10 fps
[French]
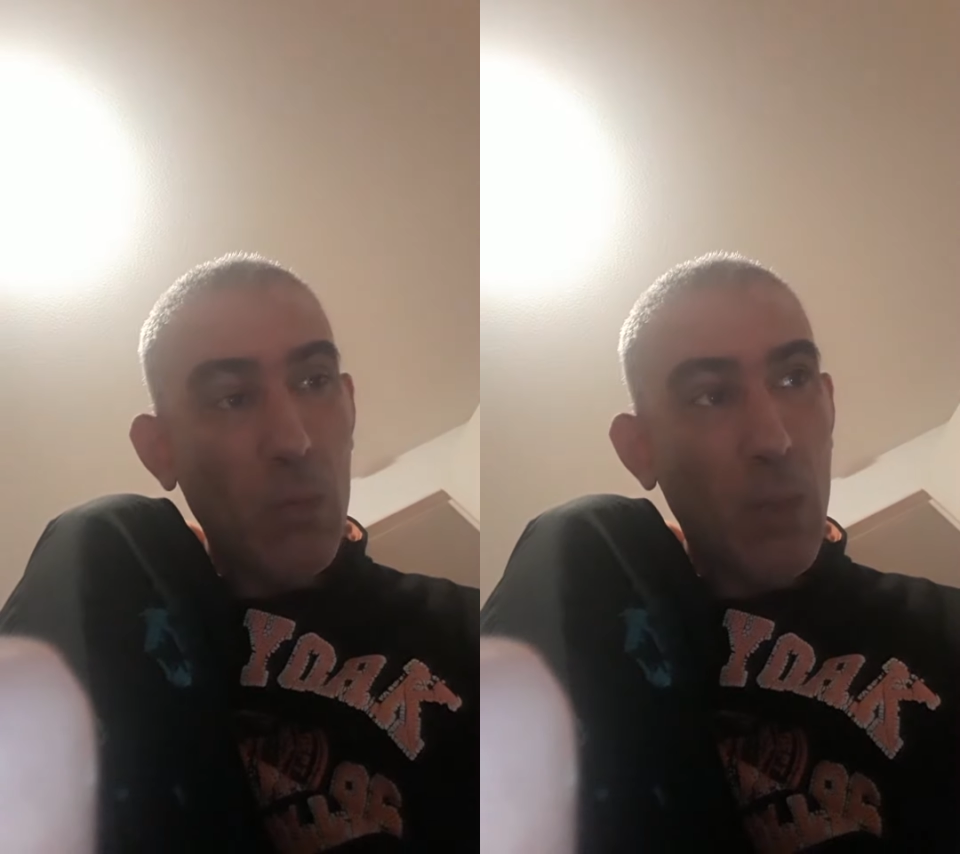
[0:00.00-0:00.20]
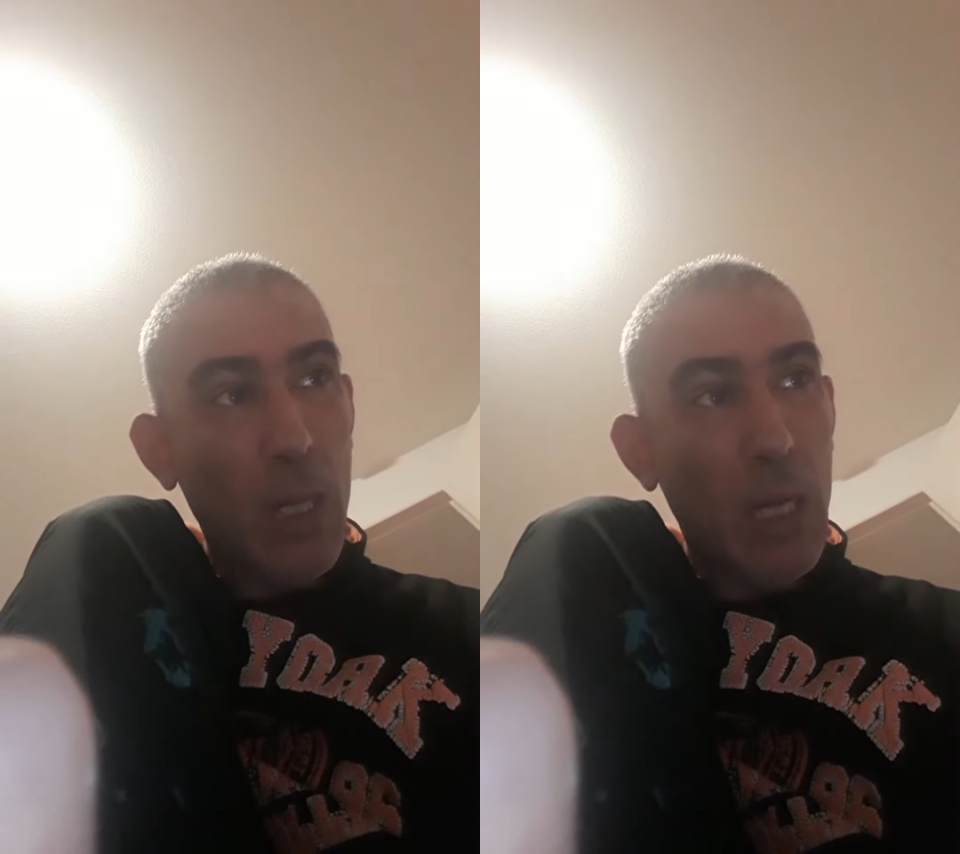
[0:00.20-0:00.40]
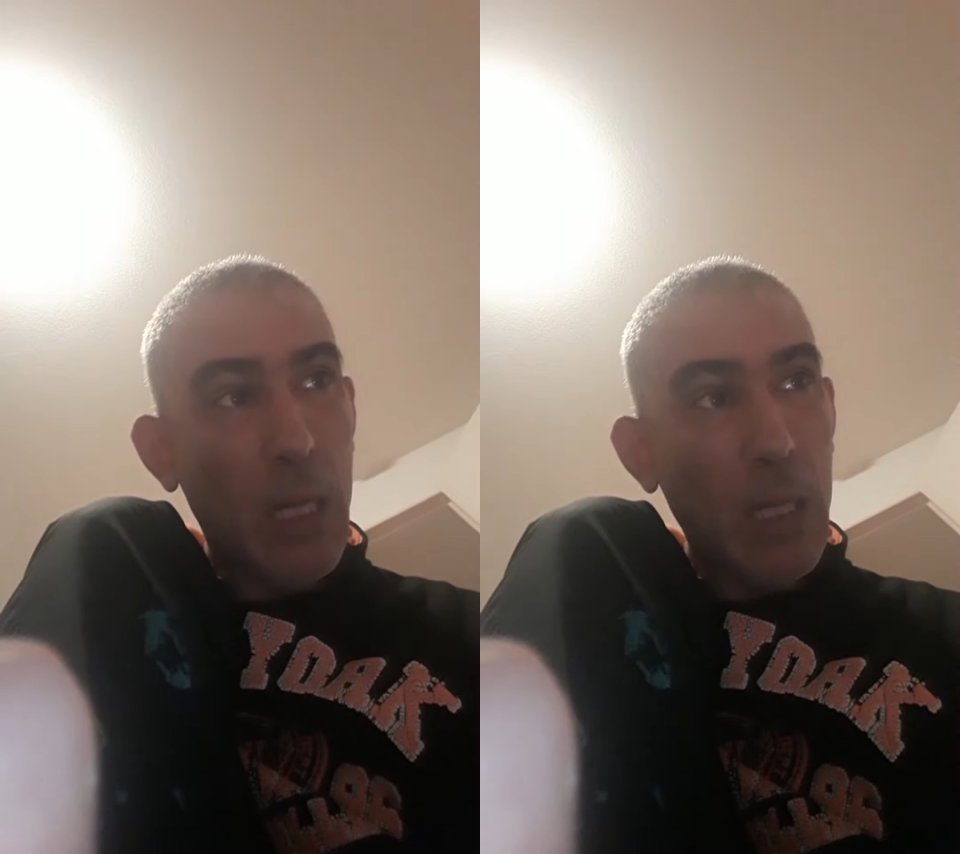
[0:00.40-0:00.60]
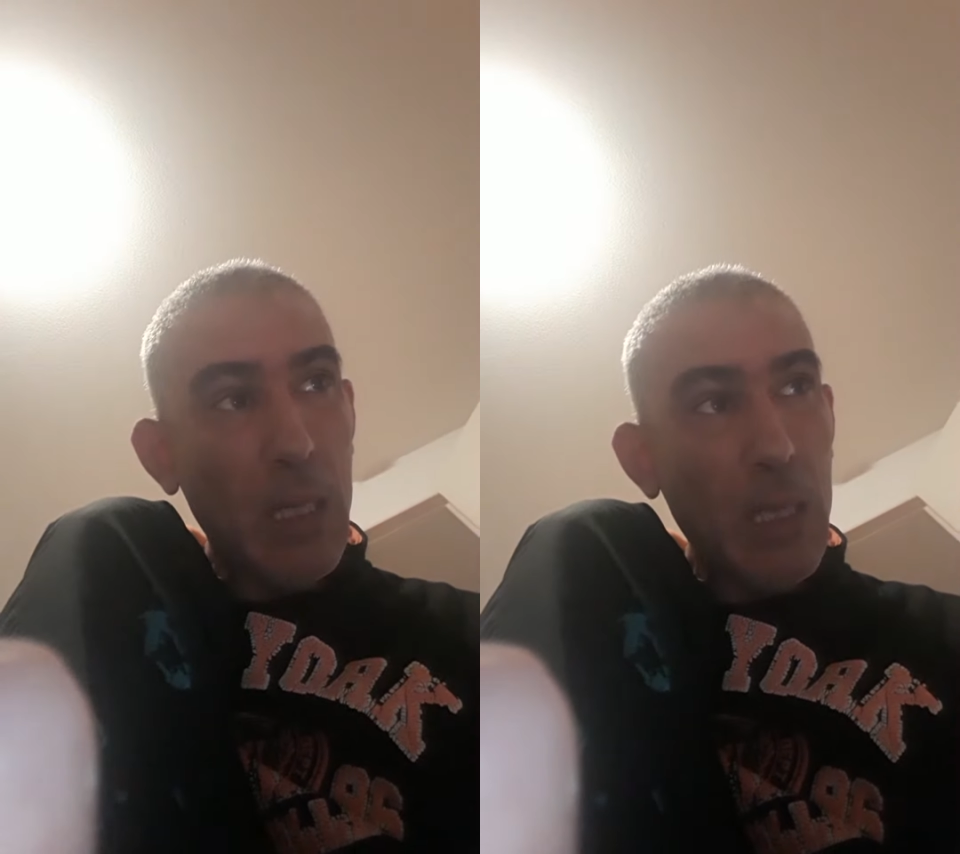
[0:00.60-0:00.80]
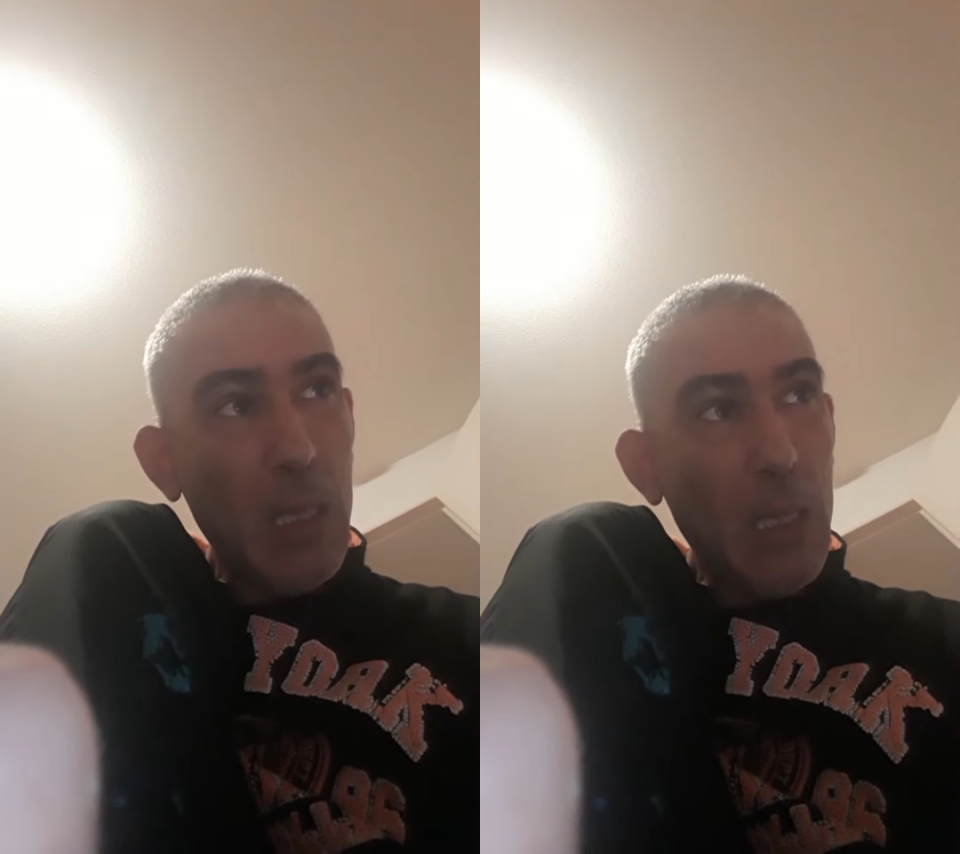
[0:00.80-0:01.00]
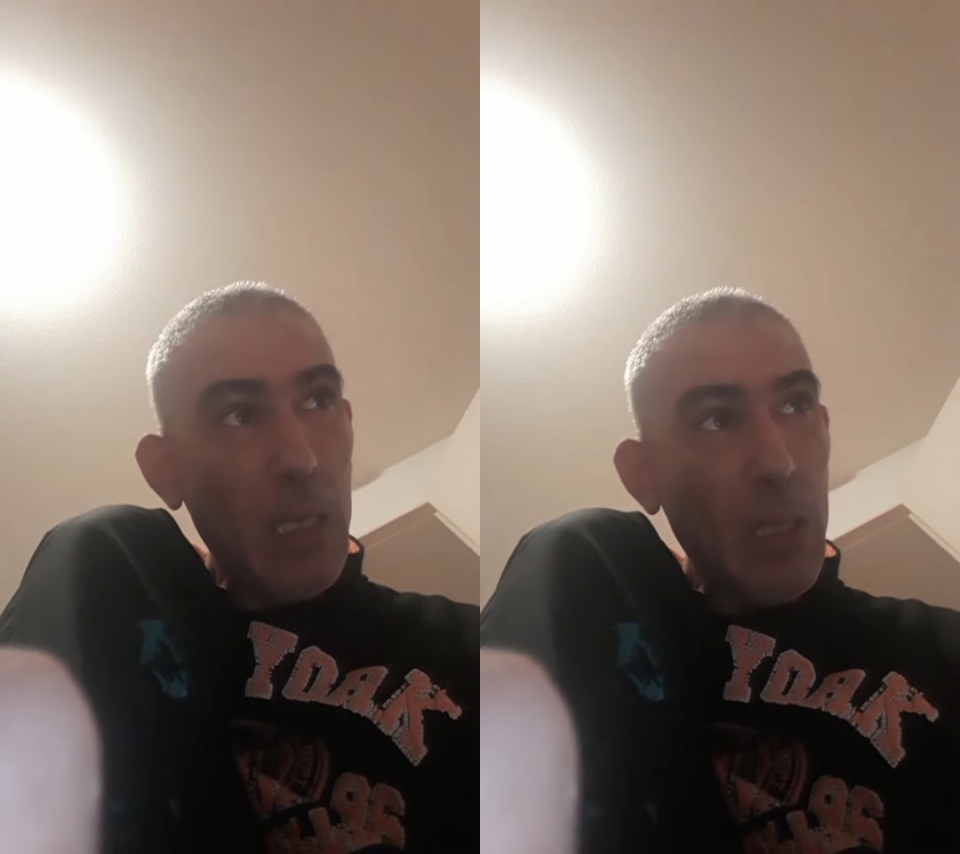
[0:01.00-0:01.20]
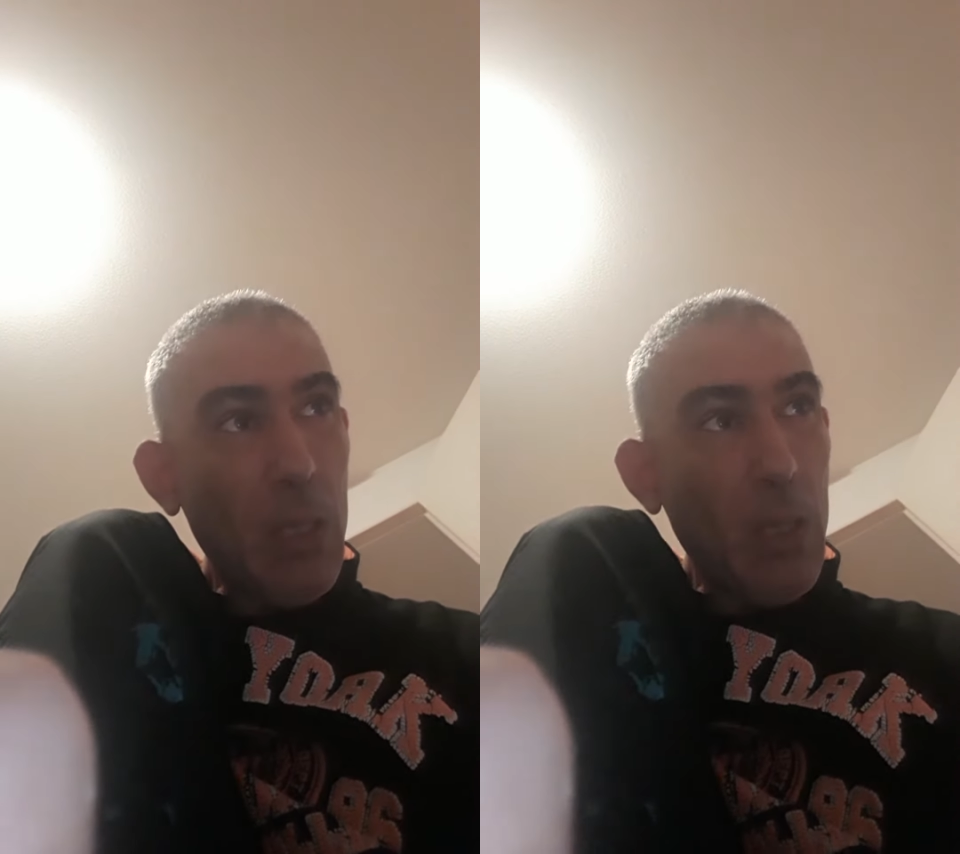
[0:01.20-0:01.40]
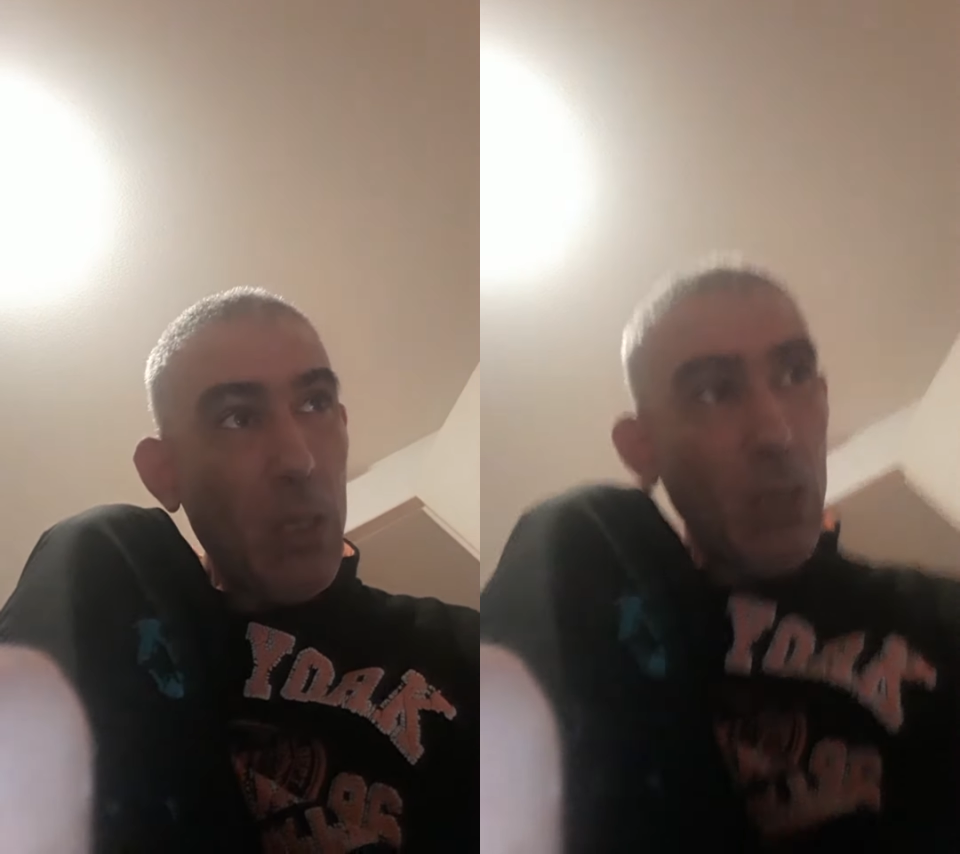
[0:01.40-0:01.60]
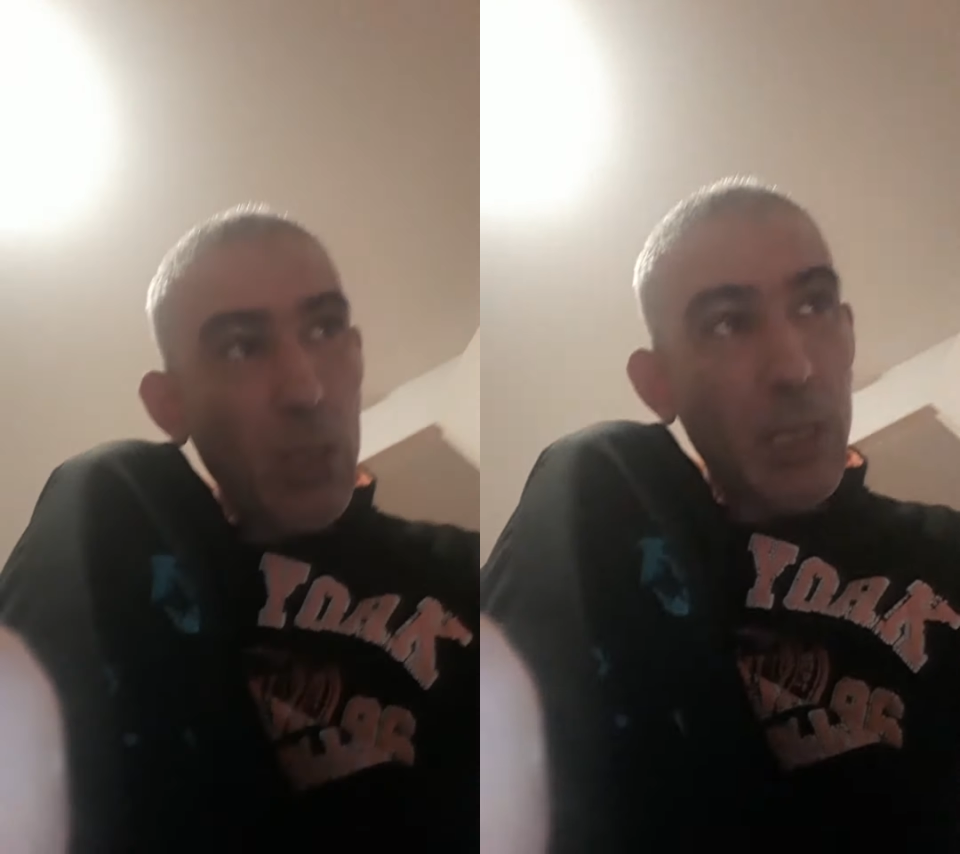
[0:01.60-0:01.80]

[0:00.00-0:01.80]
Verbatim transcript: Voilà. Euh,